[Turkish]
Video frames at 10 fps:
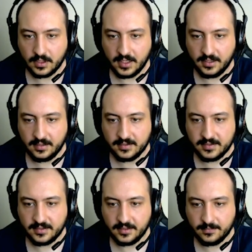Ananı
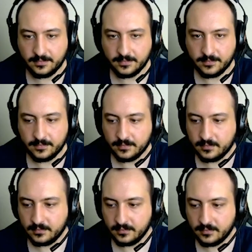sikeyim.
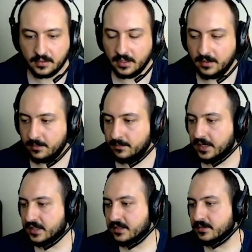Tamam
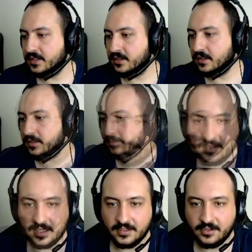base'imiz atalım.
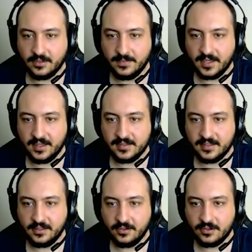Kastyopya'yı da
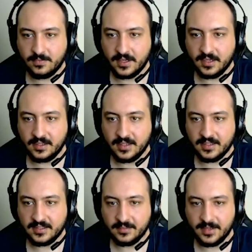800 puanı
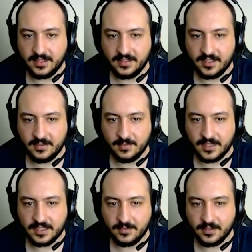kastım herkes
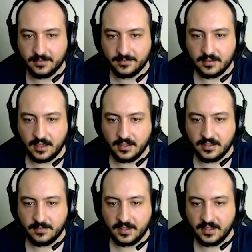bilmez benim.
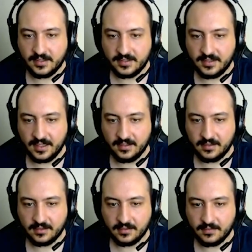Sadece bana eskiden
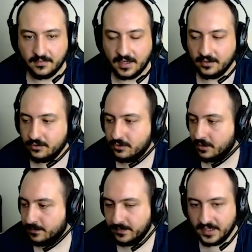
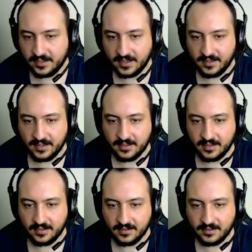Vantopya derlerdi
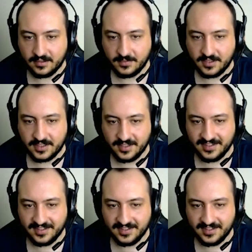anladınız mı ince?